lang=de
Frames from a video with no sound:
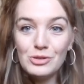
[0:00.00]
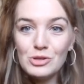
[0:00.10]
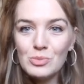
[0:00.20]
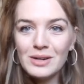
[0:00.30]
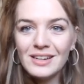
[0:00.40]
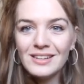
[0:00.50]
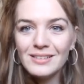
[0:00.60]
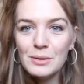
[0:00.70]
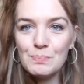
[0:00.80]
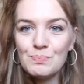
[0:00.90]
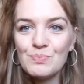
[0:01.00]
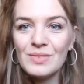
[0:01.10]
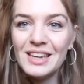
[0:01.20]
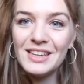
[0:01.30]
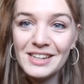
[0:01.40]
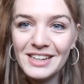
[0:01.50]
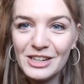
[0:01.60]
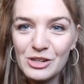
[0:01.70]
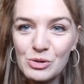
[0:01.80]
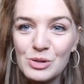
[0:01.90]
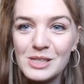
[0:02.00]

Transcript: ich will, muss,